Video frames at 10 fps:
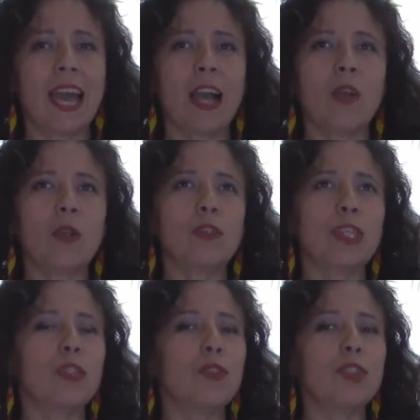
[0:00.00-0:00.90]
a
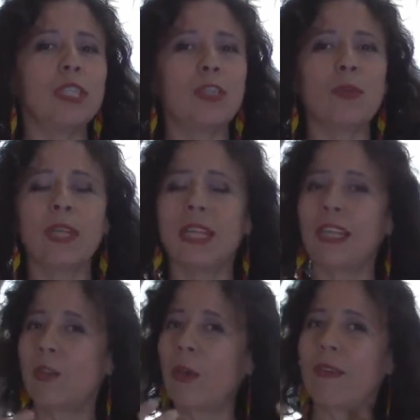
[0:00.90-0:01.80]
conocer un sitio en el
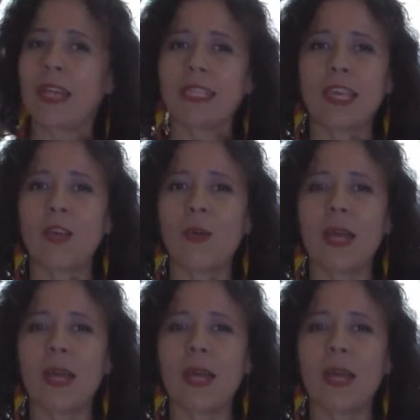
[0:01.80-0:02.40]
que no había estado